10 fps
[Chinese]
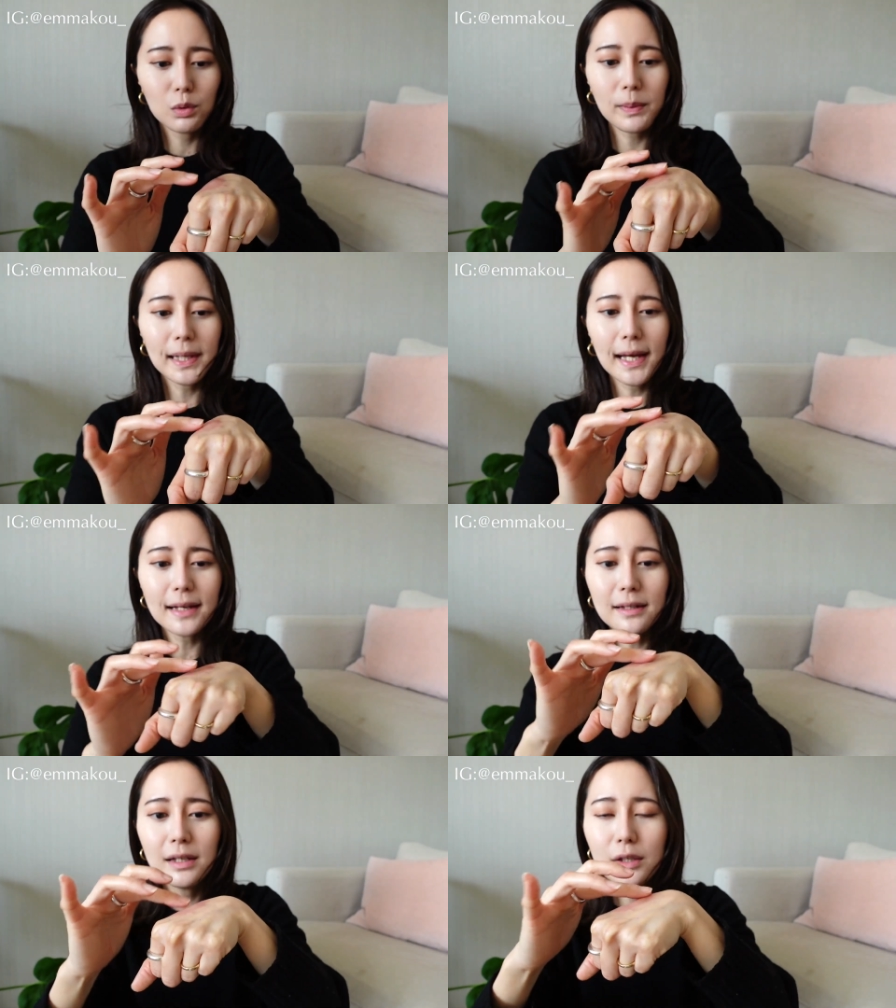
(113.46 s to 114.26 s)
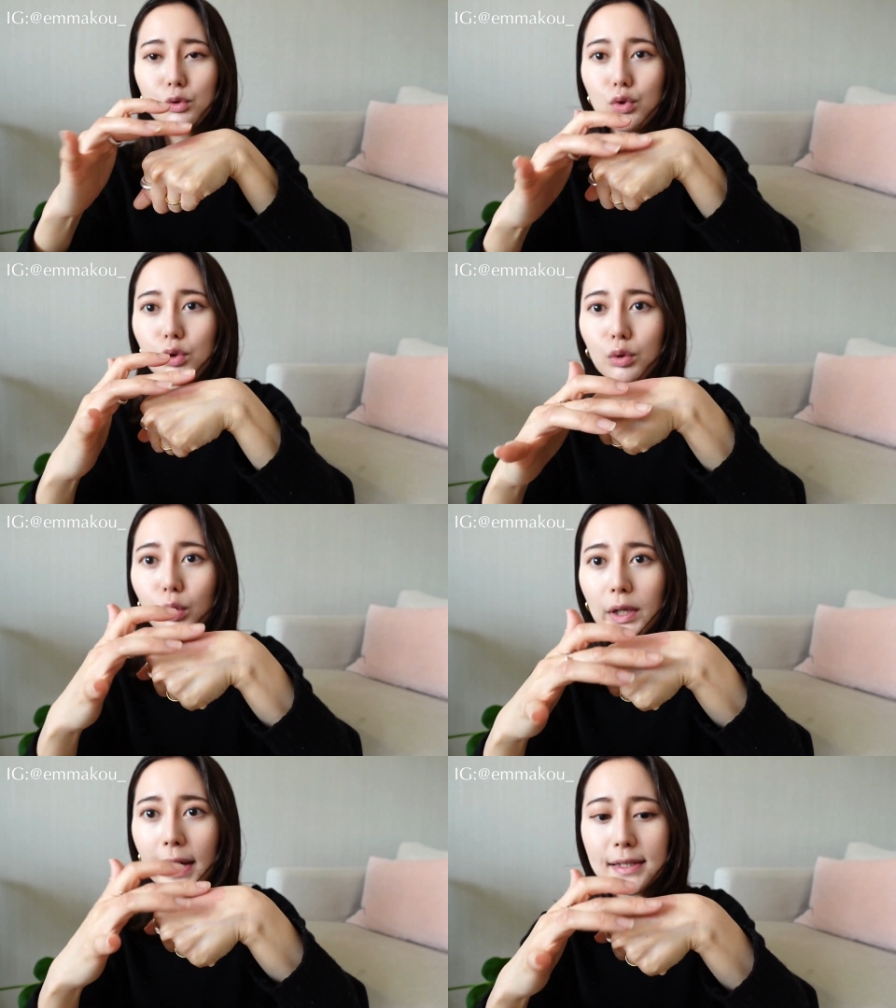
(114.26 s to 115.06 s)
我把它均匀
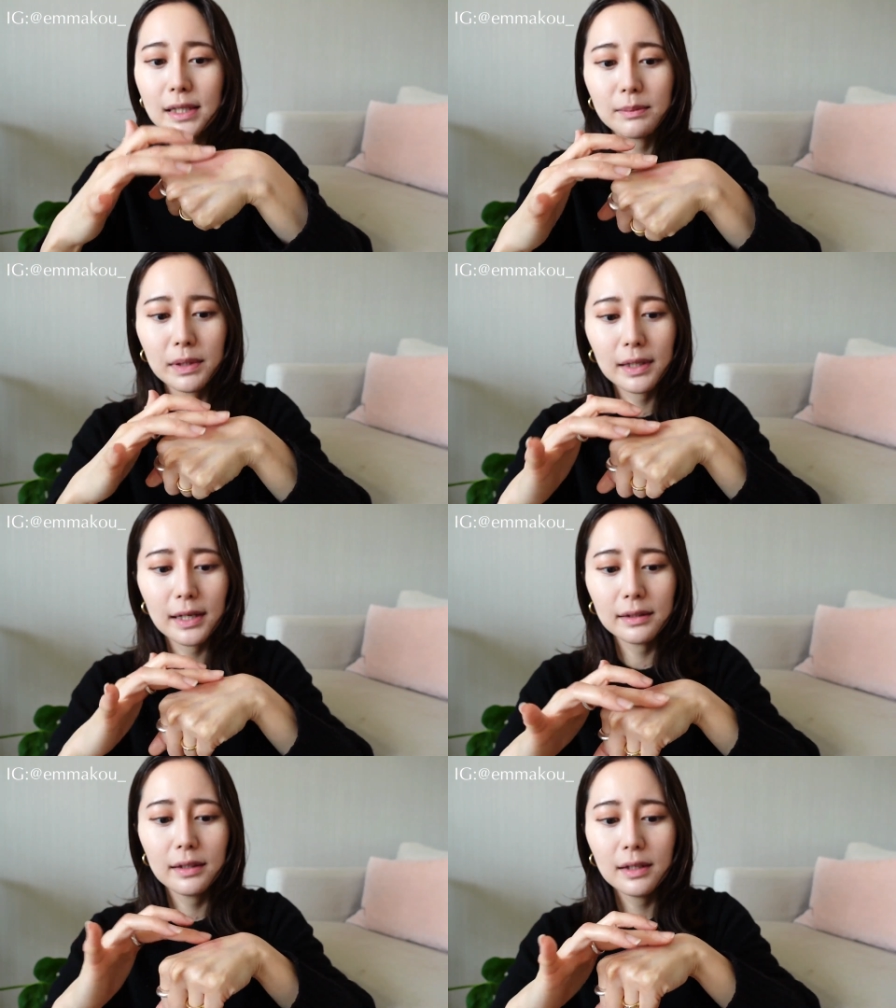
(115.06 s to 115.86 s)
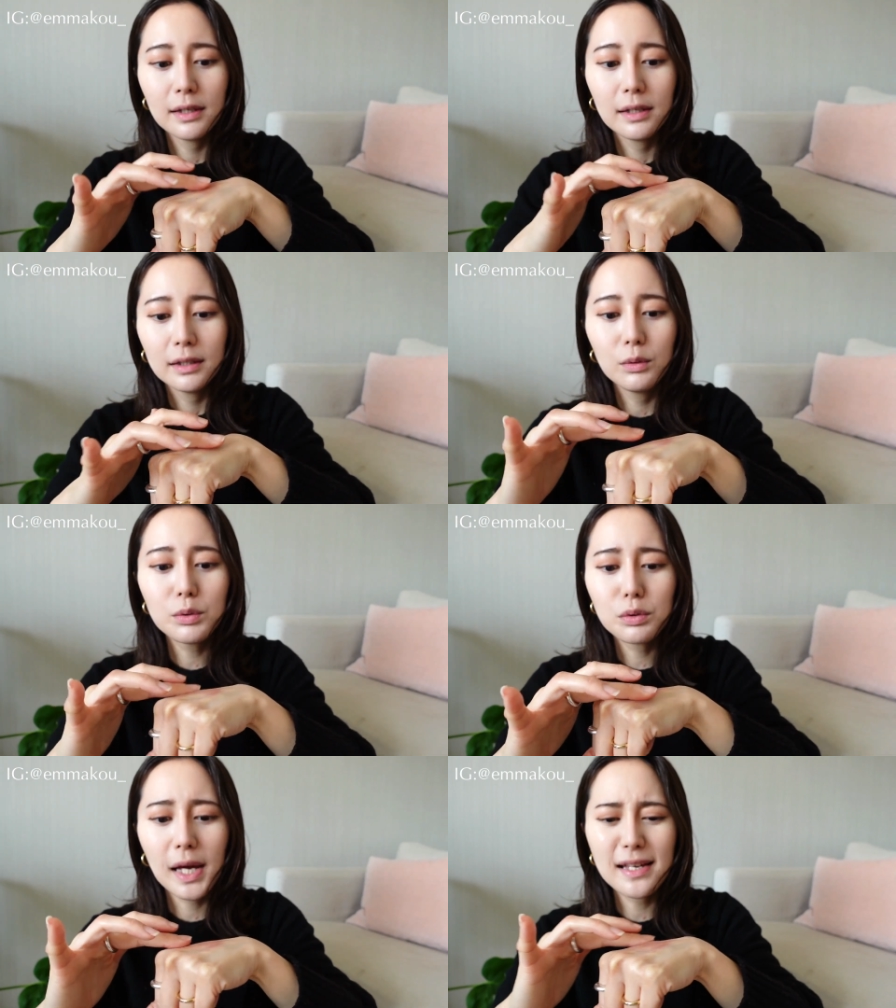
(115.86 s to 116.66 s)
推开的给你们看，你会
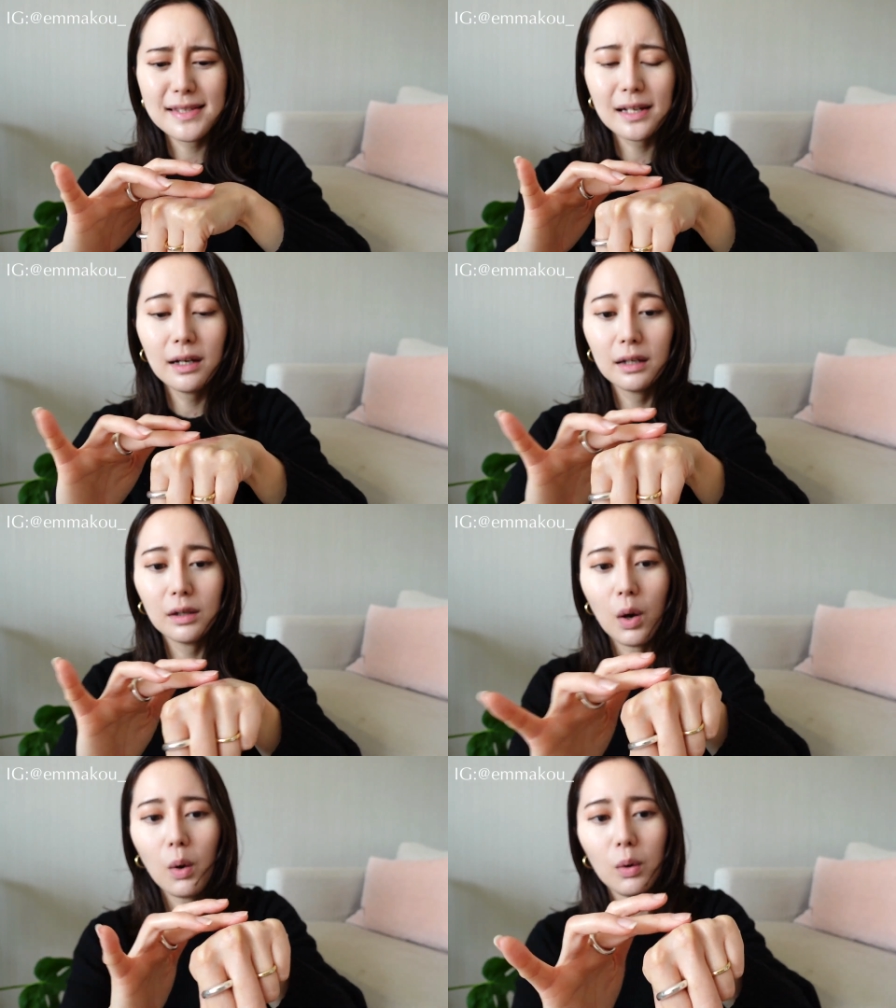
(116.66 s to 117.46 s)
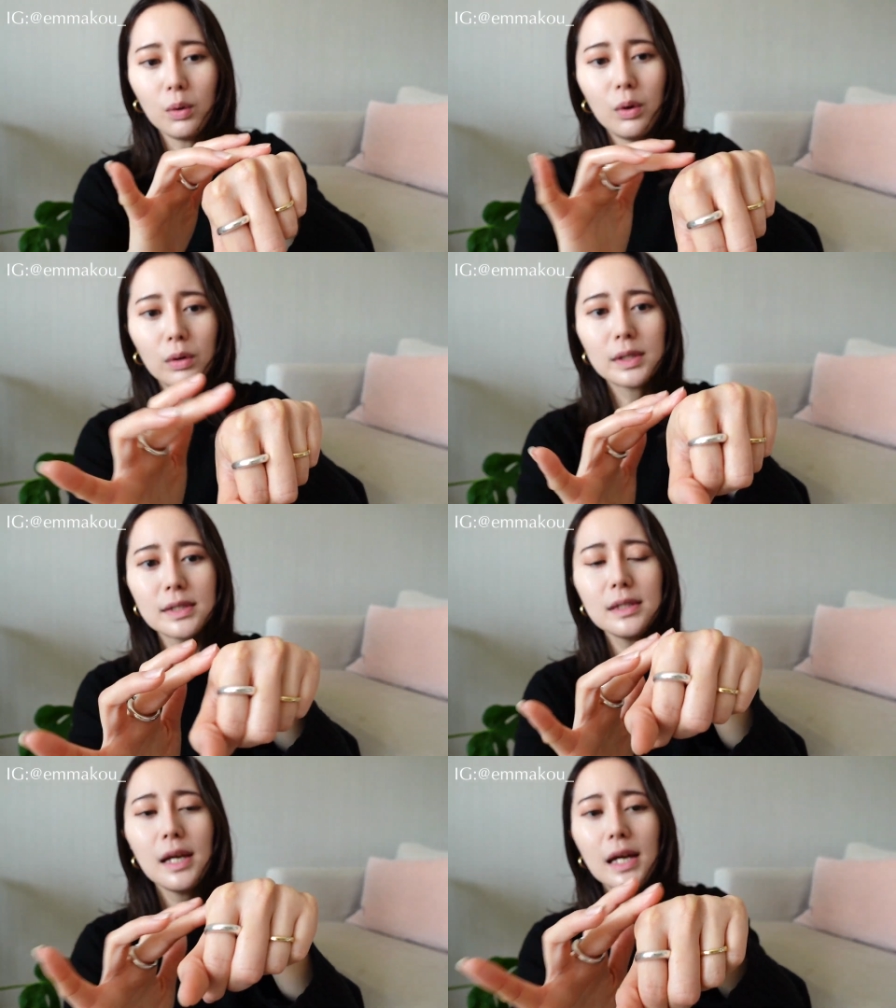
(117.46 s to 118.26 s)
觉得它很像很红哦。可
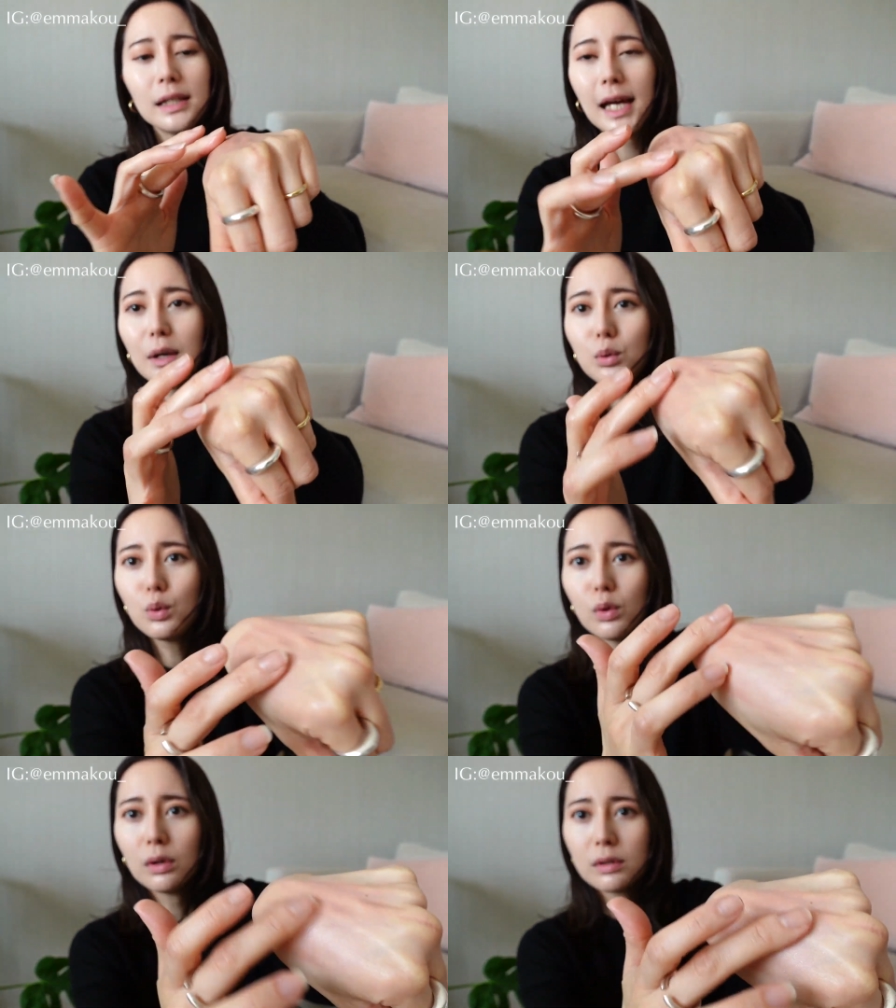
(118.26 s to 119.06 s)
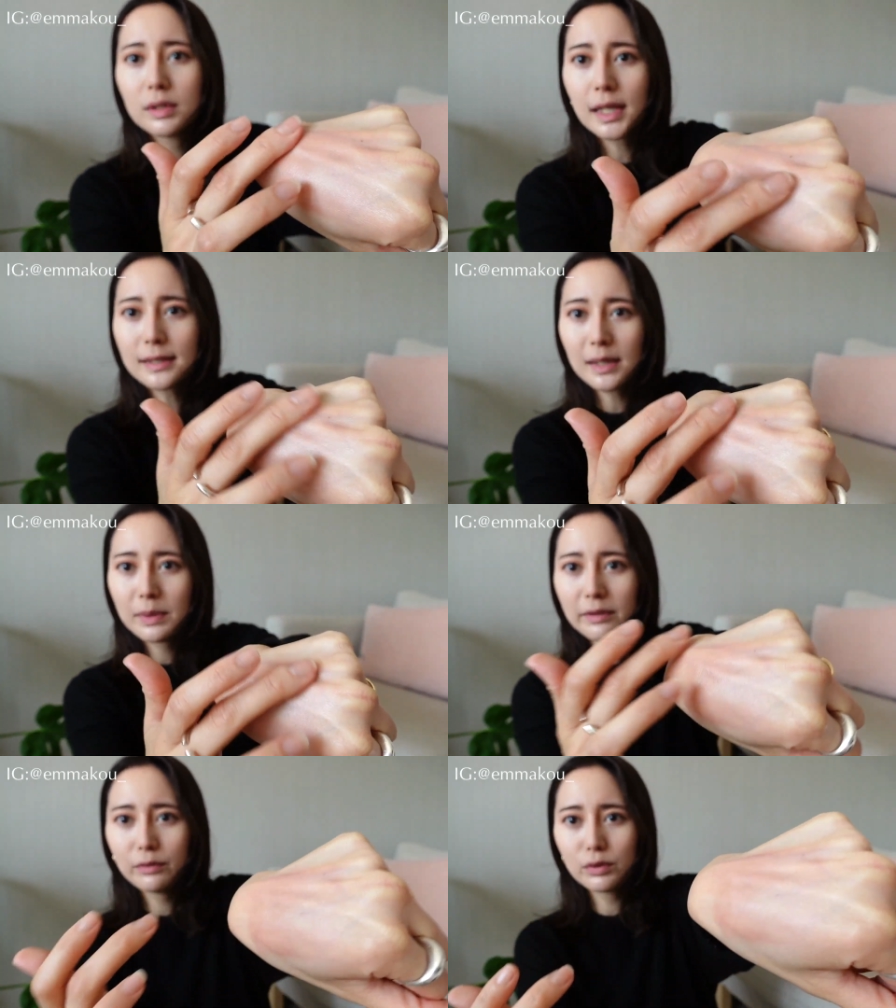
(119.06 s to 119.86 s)
是它如果上在
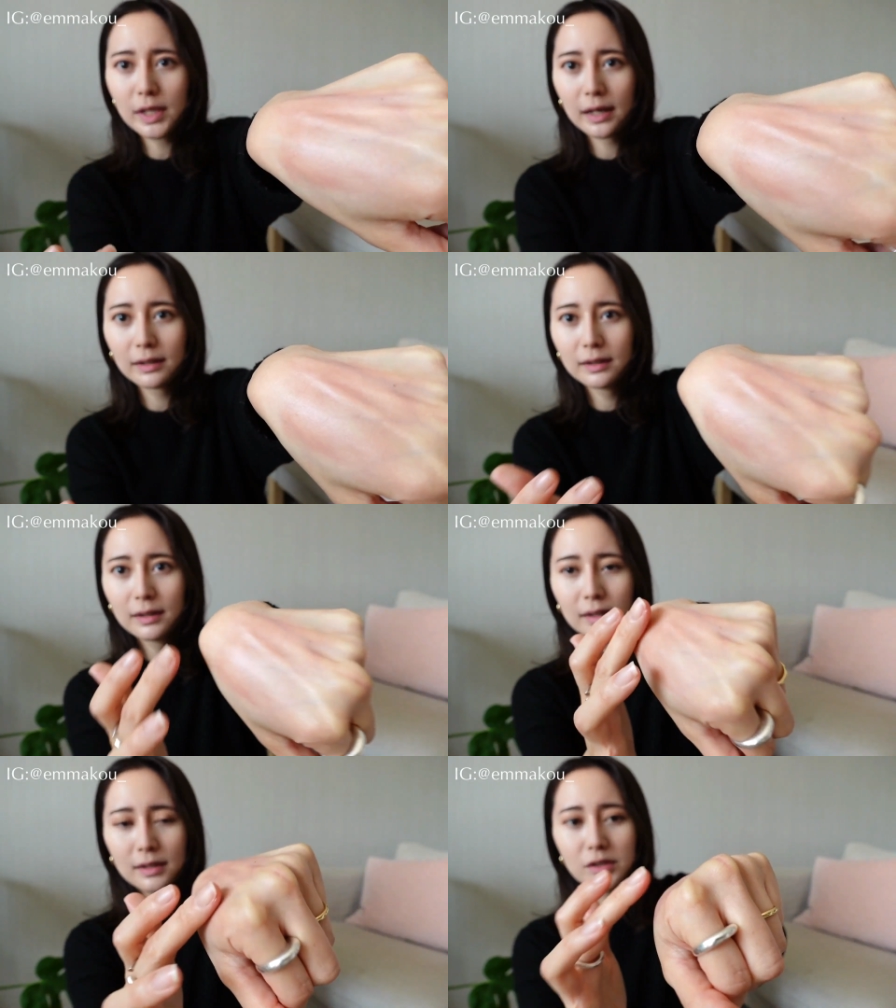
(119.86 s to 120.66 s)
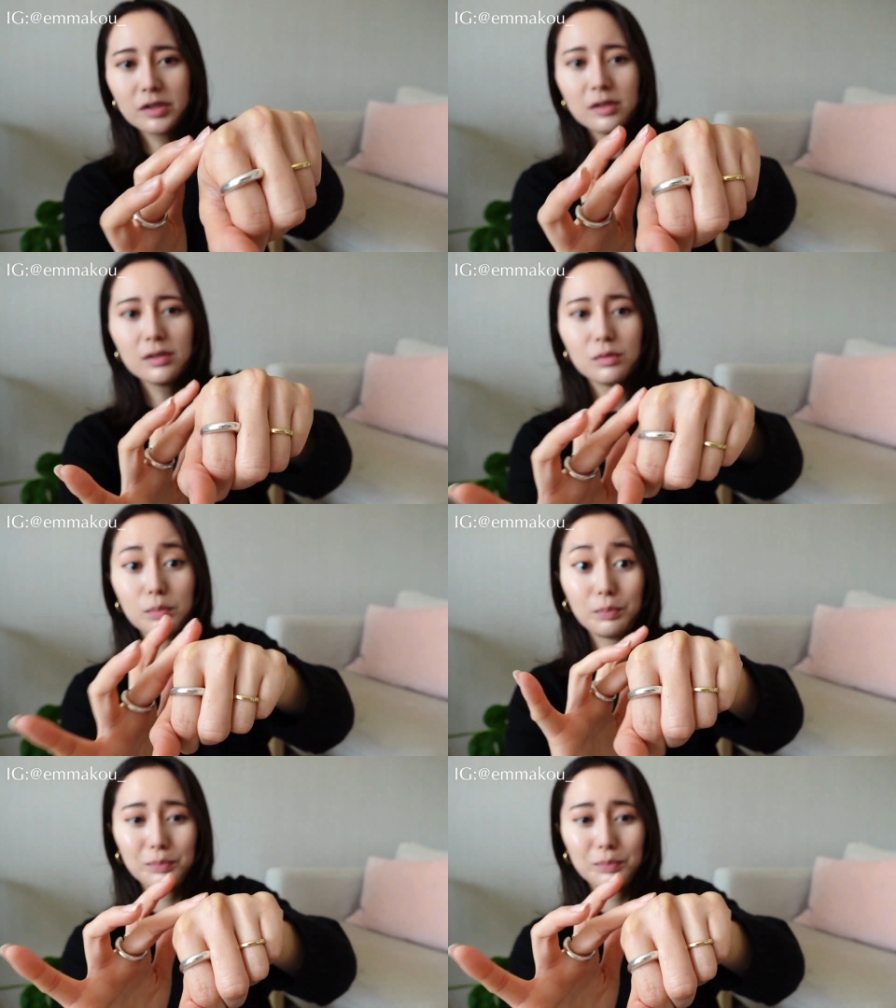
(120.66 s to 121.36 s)
皮肤上，是